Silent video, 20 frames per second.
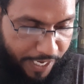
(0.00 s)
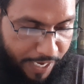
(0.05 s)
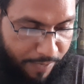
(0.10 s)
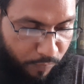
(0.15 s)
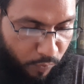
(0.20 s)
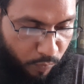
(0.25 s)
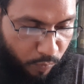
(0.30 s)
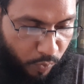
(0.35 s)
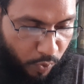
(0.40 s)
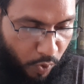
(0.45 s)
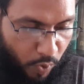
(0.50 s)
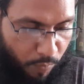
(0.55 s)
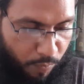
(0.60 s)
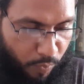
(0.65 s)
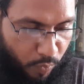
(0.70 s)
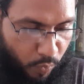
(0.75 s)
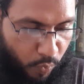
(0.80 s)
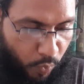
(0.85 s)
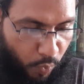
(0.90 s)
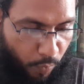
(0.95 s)
এমন মনে হবে
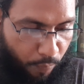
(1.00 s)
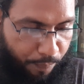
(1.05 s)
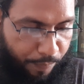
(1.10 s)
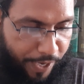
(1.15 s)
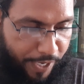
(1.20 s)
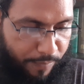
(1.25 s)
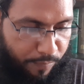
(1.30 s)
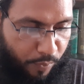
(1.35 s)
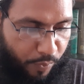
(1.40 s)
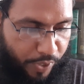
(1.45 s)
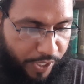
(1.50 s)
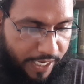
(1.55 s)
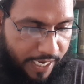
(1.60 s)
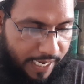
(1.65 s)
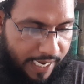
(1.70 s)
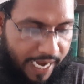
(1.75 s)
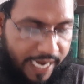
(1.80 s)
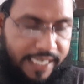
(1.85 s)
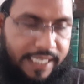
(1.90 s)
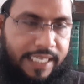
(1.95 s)
খুব পেট ভরিয়া
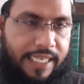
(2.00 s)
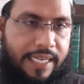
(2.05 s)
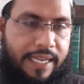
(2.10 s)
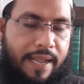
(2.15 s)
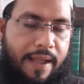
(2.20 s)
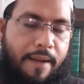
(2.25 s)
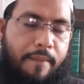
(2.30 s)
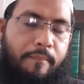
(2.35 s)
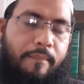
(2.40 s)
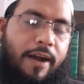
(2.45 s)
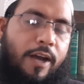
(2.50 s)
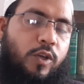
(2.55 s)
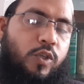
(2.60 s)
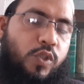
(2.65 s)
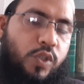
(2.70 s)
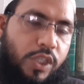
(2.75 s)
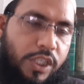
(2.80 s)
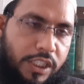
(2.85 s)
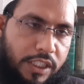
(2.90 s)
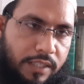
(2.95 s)
খাইলে
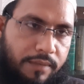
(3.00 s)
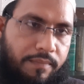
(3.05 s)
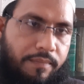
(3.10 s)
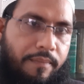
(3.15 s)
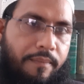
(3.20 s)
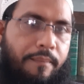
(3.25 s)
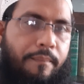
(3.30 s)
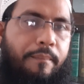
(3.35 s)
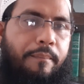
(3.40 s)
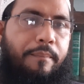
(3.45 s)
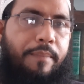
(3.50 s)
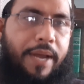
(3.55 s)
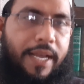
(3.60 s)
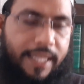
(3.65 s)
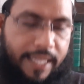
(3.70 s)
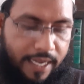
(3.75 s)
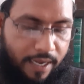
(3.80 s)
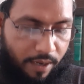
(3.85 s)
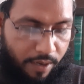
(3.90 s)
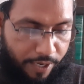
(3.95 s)
পাকস্থলিতে
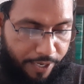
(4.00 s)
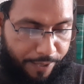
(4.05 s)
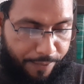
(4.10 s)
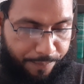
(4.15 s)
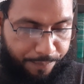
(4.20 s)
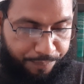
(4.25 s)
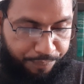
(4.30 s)
ব্যথা হয়